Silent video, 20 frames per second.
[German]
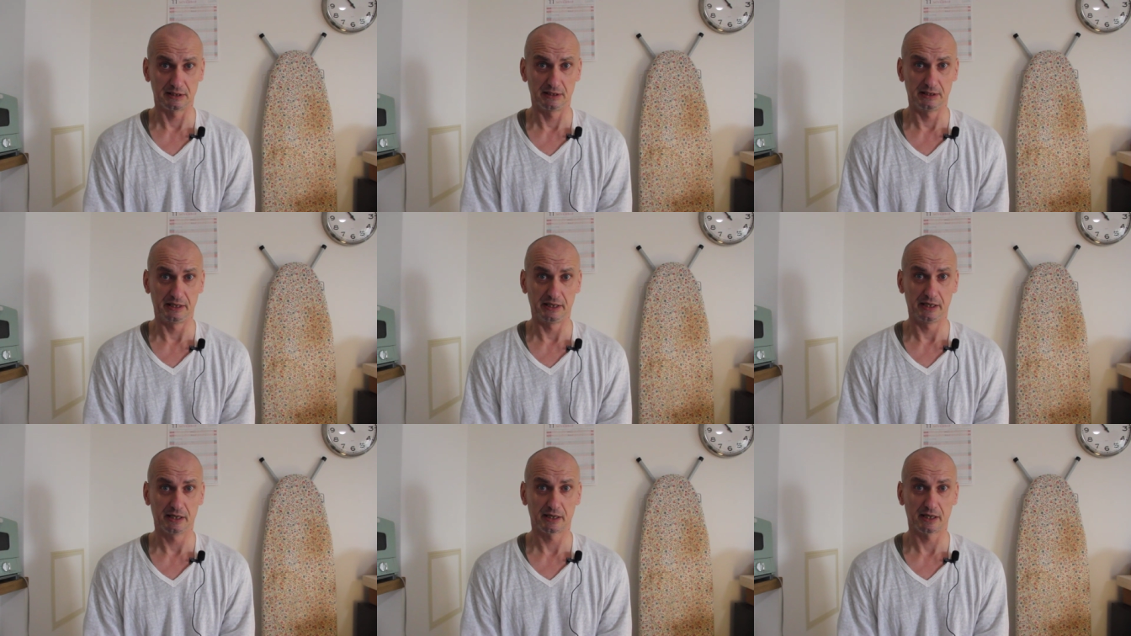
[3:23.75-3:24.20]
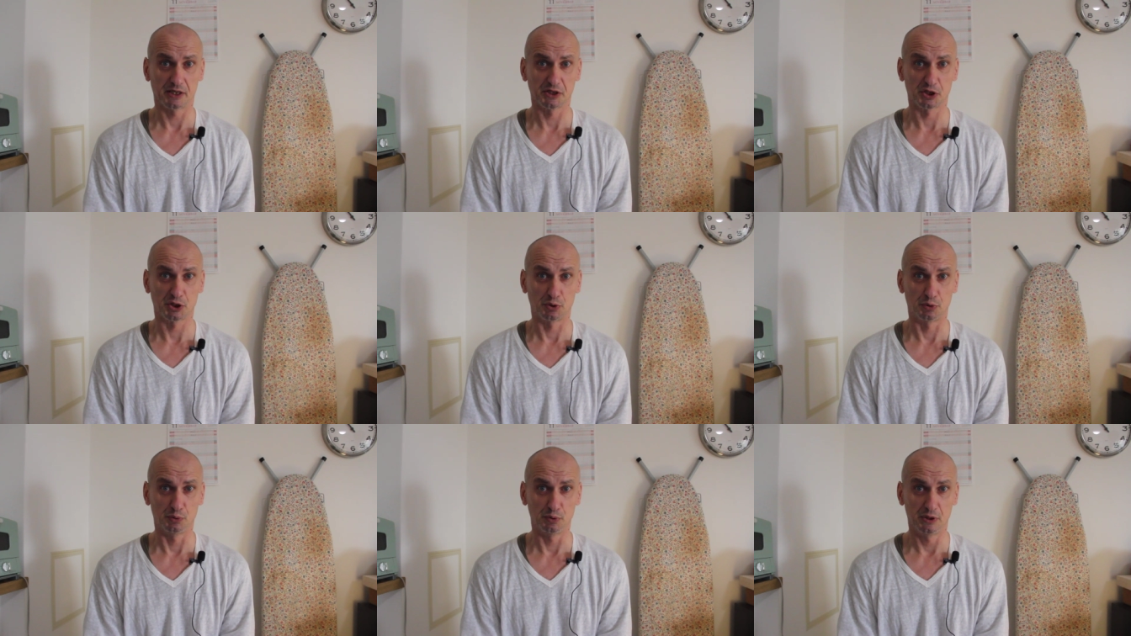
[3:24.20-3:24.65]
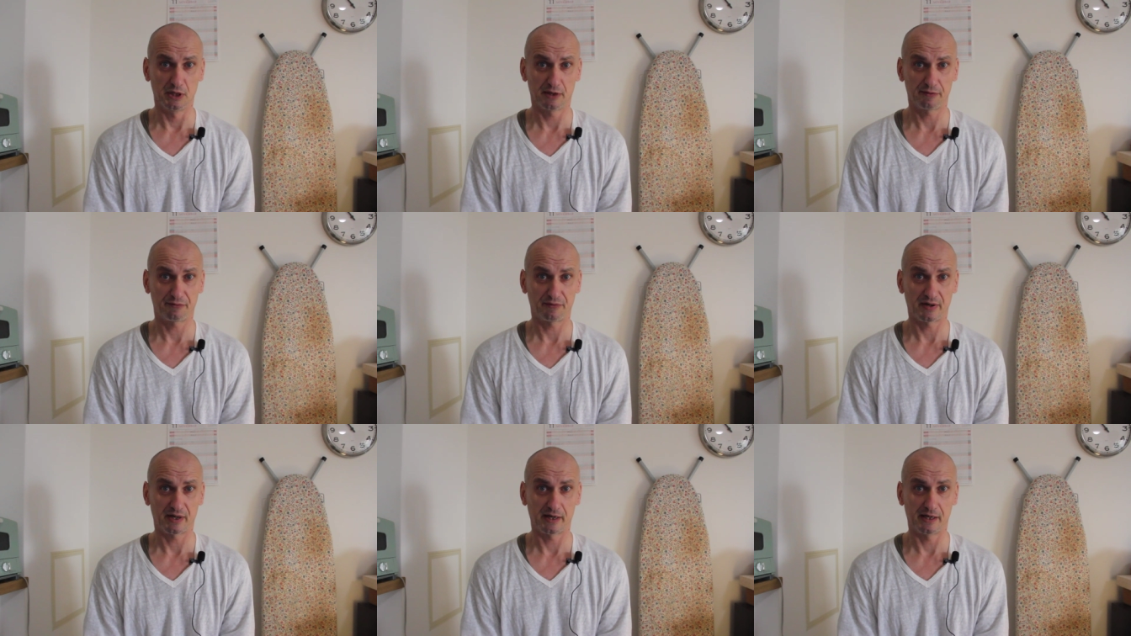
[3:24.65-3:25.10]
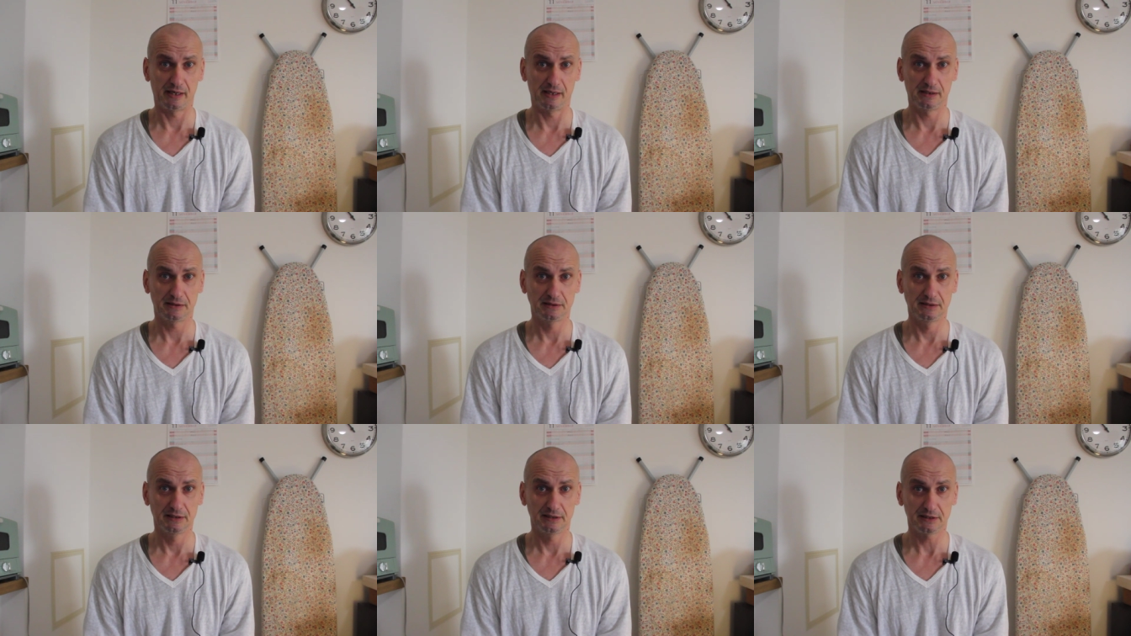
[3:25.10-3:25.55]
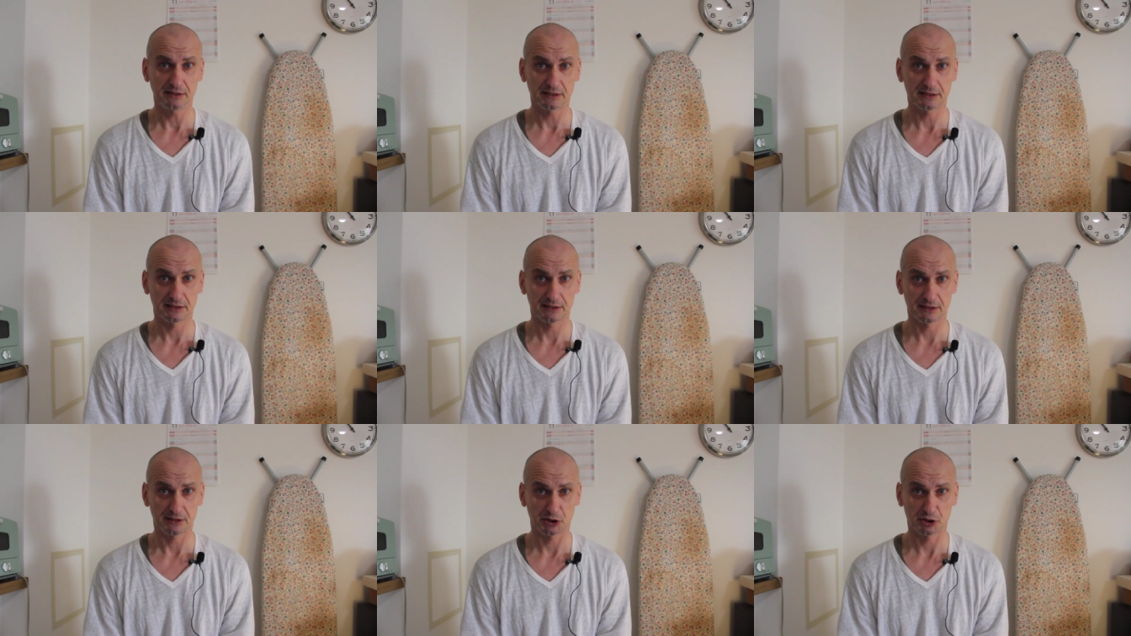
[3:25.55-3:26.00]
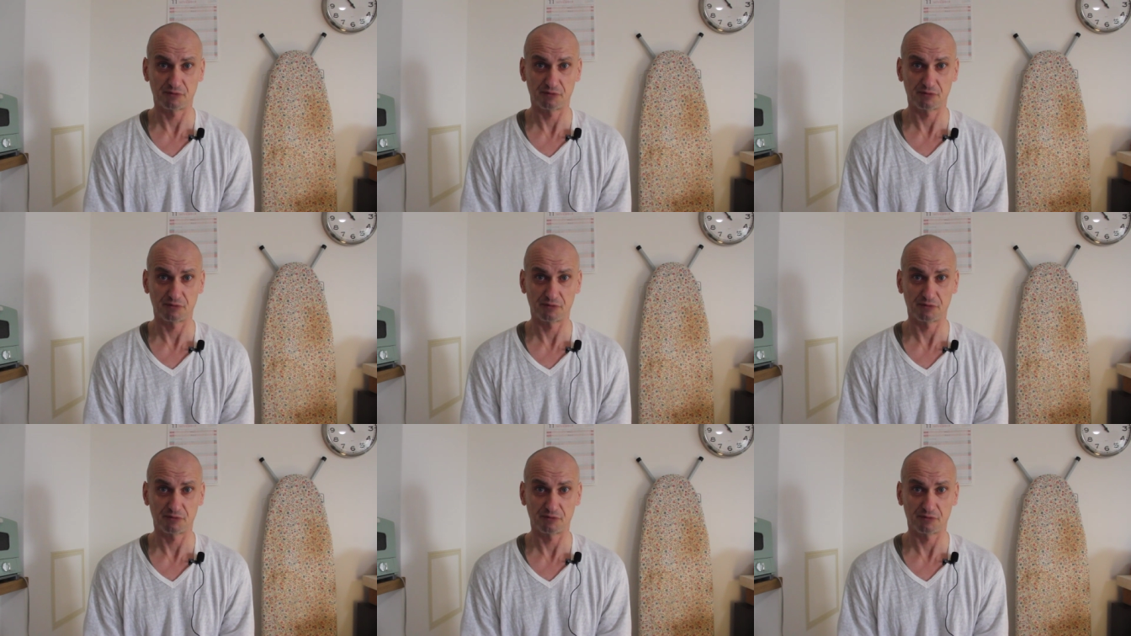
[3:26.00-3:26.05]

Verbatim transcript: Lehrer-Schüler-Verhältnis.